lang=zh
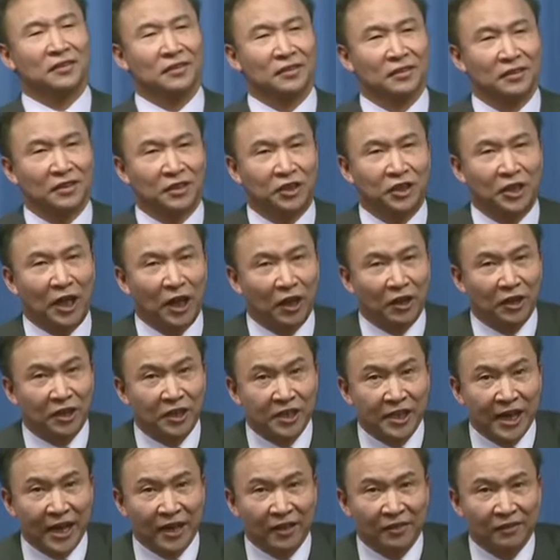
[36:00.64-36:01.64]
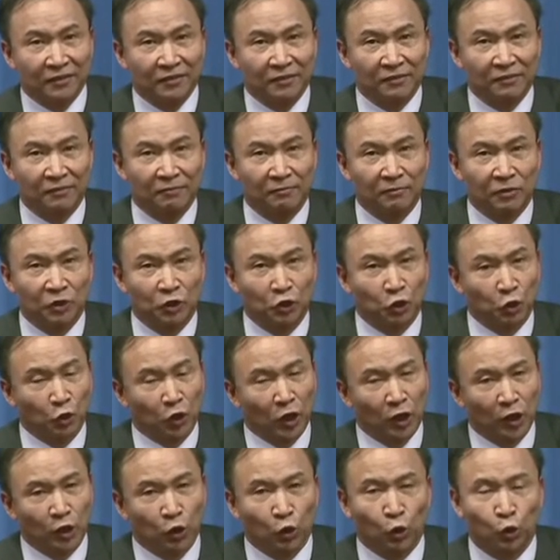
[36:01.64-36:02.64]
显而易见就
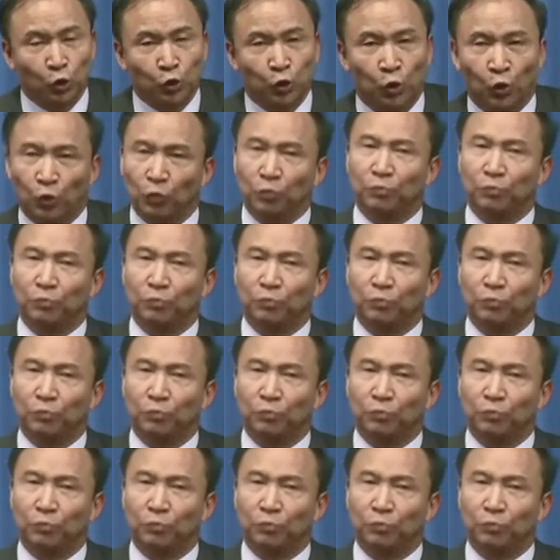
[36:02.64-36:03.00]
很突出。